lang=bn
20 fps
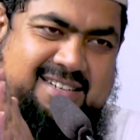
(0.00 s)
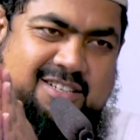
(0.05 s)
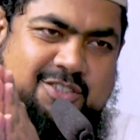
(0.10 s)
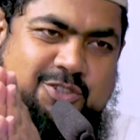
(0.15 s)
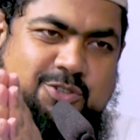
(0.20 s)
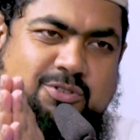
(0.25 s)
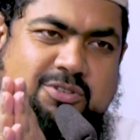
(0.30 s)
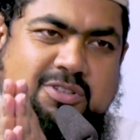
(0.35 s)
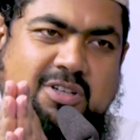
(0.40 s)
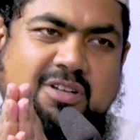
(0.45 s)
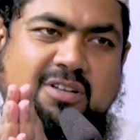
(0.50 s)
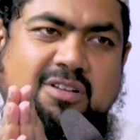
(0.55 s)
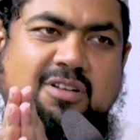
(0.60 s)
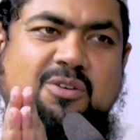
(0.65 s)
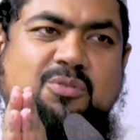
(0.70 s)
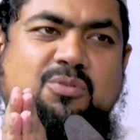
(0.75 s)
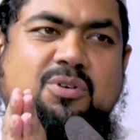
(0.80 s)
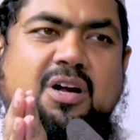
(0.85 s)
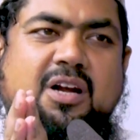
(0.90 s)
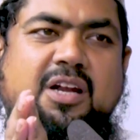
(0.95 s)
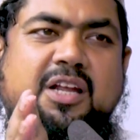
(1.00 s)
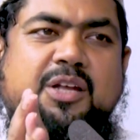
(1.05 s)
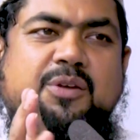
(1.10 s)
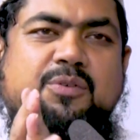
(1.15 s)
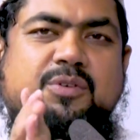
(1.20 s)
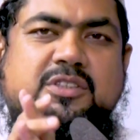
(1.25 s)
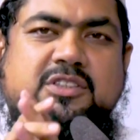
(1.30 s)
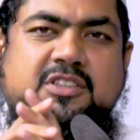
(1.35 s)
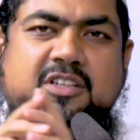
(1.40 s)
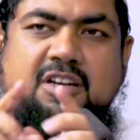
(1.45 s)
রাসুল সাল আলী
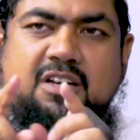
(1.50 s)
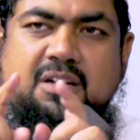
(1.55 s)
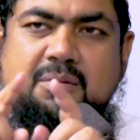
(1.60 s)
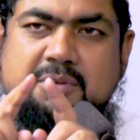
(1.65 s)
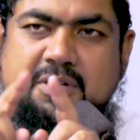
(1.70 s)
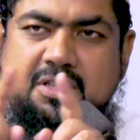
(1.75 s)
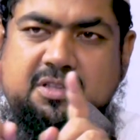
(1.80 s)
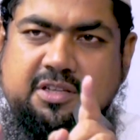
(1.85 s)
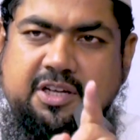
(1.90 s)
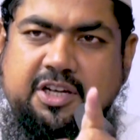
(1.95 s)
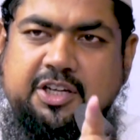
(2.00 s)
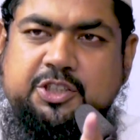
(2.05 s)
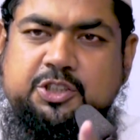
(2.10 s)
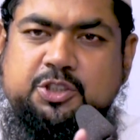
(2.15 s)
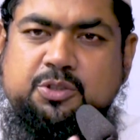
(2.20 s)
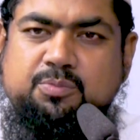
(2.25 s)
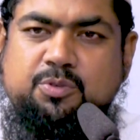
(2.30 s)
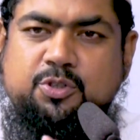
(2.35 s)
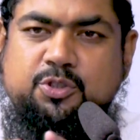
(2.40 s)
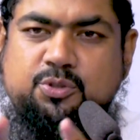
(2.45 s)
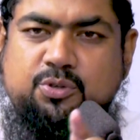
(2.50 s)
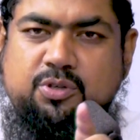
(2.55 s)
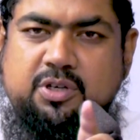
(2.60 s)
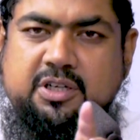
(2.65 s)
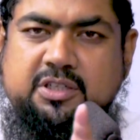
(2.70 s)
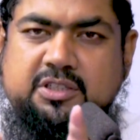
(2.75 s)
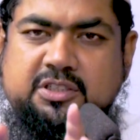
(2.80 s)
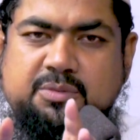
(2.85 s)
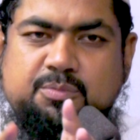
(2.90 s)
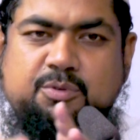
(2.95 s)
আসাল্লামের তেইশ
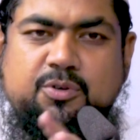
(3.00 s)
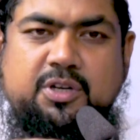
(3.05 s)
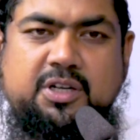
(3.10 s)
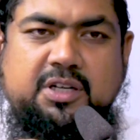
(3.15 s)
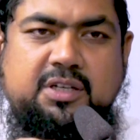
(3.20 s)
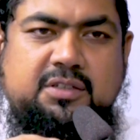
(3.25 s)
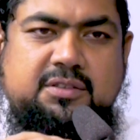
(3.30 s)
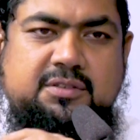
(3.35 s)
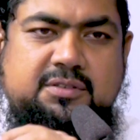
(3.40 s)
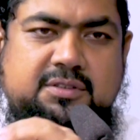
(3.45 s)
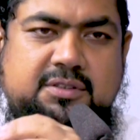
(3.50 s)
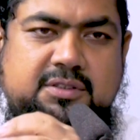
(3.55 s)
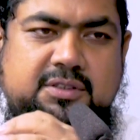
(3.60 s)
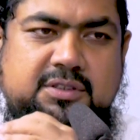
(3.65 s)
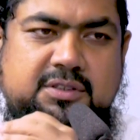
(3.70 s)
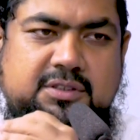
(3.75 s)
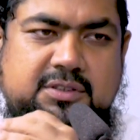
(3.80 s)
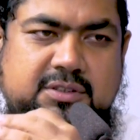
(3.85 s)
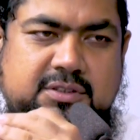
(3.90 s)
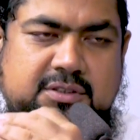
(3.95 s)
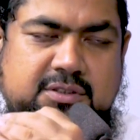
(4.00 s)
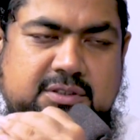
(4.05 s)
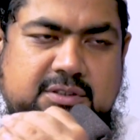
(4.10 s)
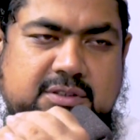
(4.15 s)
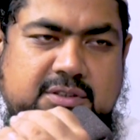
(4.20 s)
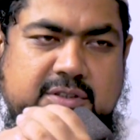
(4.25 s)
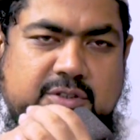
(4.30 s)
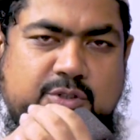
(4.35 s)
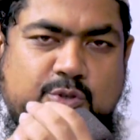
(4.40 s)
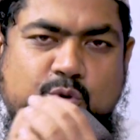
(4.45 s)
বছরের জীবনে
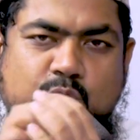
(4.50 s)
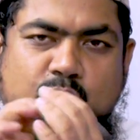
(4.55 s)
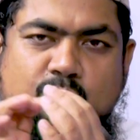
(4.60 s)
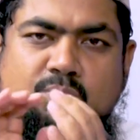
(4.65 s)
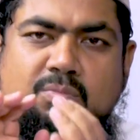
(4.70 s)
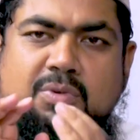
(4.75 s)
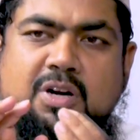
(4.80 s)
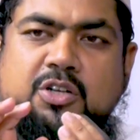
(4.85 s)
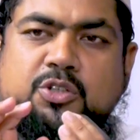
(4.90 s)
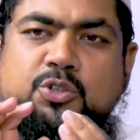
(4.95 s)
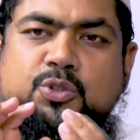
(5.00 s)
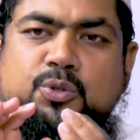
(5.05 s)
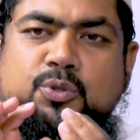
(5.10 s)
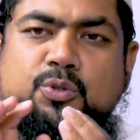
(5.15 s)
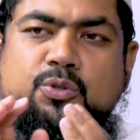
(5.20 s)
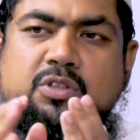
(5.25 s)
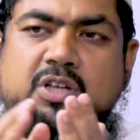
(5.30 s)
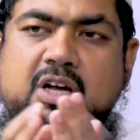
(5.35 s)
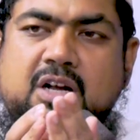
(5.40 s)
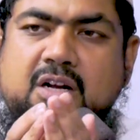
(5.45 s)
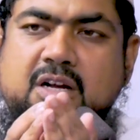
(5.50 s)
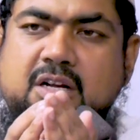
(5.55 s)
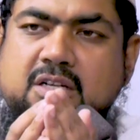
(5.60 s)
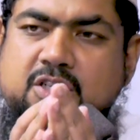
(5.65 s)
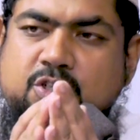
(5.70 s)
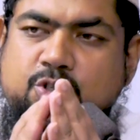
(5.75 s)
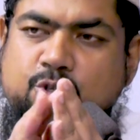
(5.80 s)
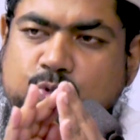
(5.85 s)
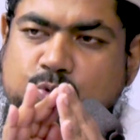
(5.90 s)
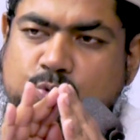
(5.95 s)
উম্মার জন্য তার
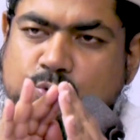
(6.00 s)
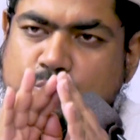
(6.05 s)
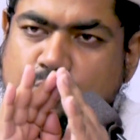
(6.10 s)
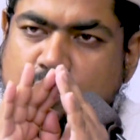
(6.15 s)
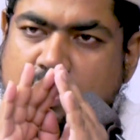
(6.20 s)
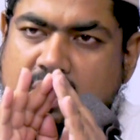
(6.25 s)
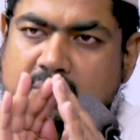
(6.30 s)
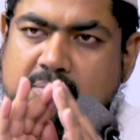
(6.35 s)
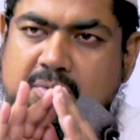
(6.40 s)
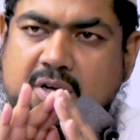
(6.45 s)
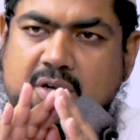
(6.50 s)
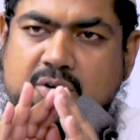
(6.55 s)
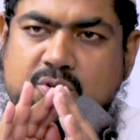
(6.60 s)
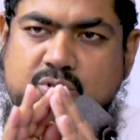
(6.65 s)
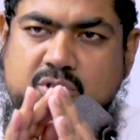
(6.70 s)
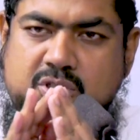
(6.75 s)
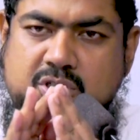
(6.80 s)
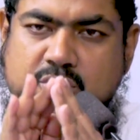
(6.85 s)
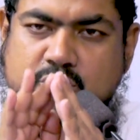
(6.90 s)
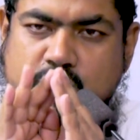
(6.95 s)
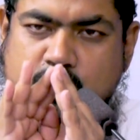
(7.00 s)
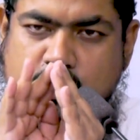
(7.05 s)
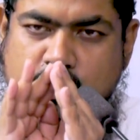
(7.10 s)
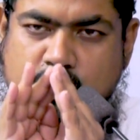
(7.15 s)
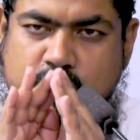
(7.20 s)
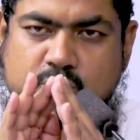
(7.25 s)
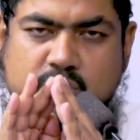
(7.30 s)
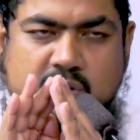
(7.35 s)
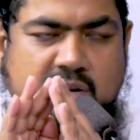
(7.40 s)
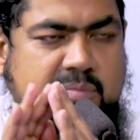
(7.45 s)
কাছে যতগুলো আমানত ছিল
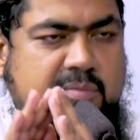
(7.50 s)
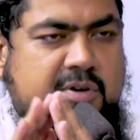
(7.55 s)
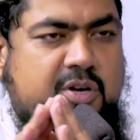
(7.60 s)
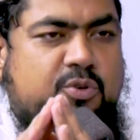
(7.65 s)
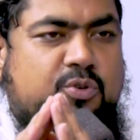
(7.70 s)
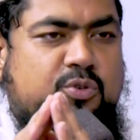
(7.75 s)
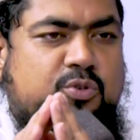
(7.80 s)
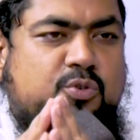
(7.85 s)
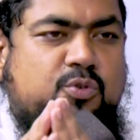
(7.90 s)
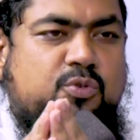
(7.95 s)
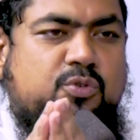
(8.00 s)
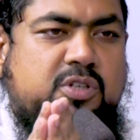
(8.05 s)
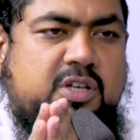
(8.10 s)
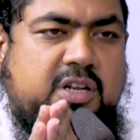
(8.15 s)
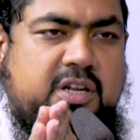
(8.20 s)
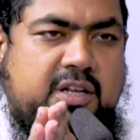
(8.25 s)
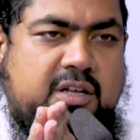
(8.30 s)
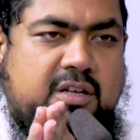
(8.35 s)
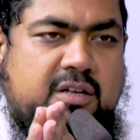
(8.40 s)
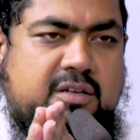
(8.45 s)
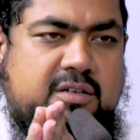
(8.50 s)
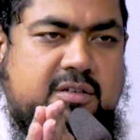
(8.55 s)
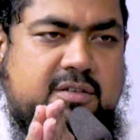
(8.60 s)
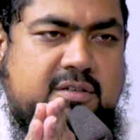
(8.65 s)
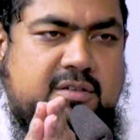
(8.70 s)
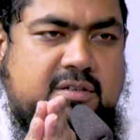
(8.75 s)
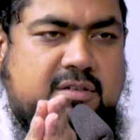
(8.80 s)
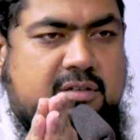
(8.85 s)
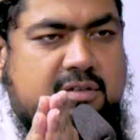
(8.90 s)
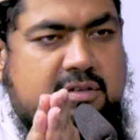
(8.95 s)
সকল আমানতগুলো তিনি
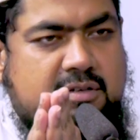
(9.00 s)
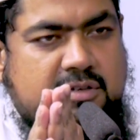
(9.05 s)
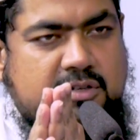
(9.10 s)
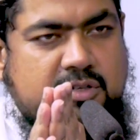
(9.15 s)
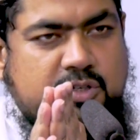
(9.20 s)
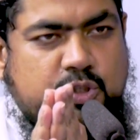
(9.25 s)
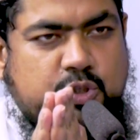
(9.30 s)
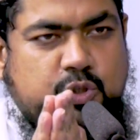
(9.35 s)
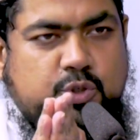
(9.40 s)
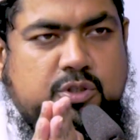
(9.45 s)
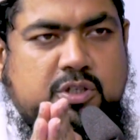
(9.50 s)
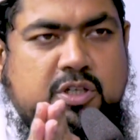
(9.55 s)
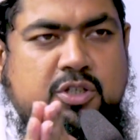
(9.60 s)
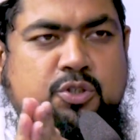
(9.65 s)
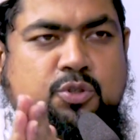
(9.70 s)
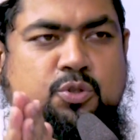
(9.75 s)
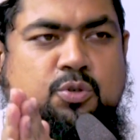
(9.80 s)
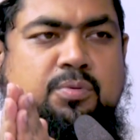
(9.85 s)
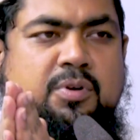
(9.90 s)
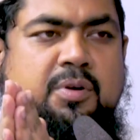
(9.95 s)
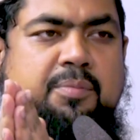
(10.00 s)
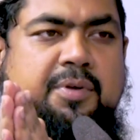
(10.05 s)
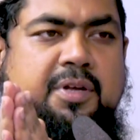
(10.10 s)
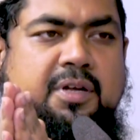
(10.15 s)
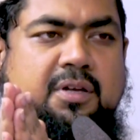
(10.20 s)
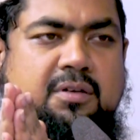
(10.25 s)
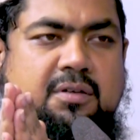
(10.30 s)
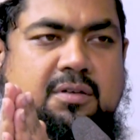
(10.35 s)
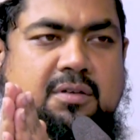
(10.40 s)
যথাযথভাবে